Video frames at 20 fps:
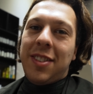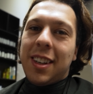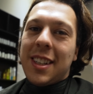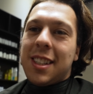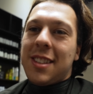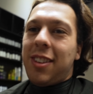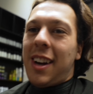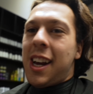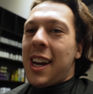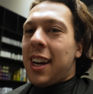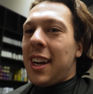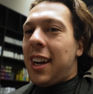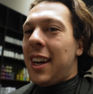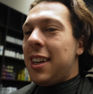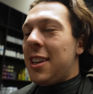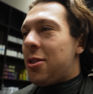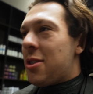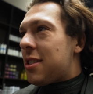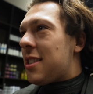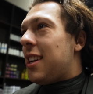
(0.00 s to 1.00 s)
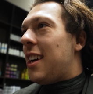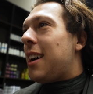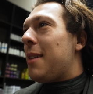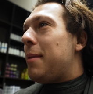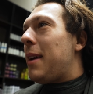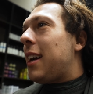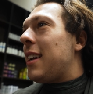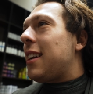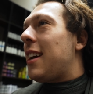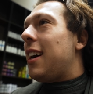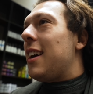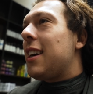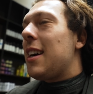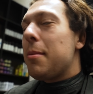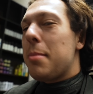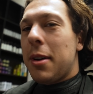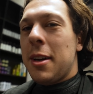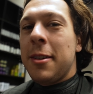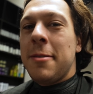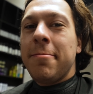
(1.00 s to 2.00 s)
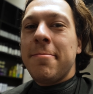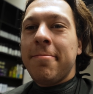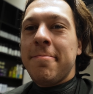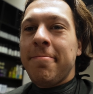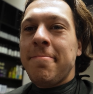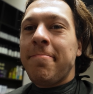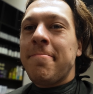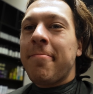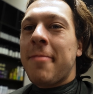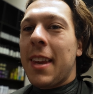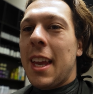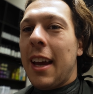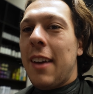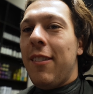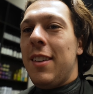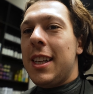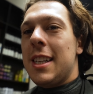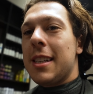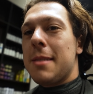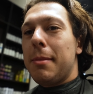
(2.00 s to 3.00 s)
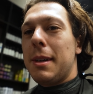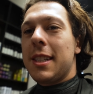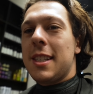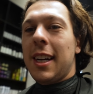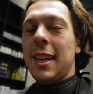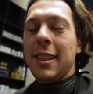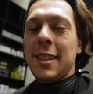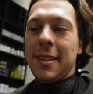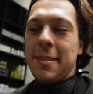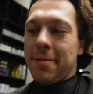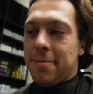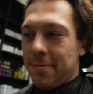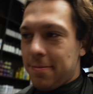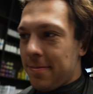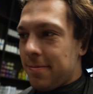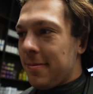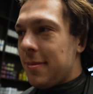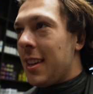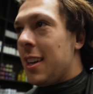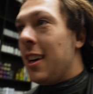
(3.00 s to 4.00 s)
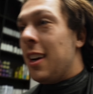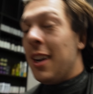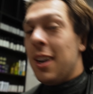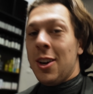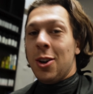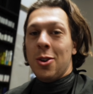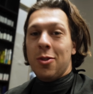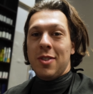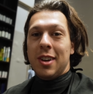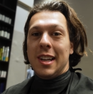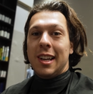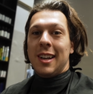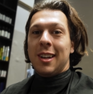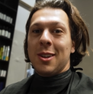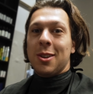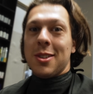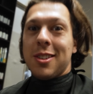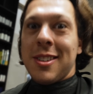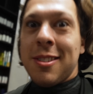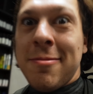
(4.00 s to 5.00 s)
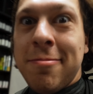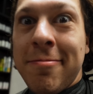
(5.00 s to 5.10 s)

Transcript: fast zwei Jahre keine kurzen Haare mehr getragen habe. Wird jetzt mal Zeit. Und wir legen los.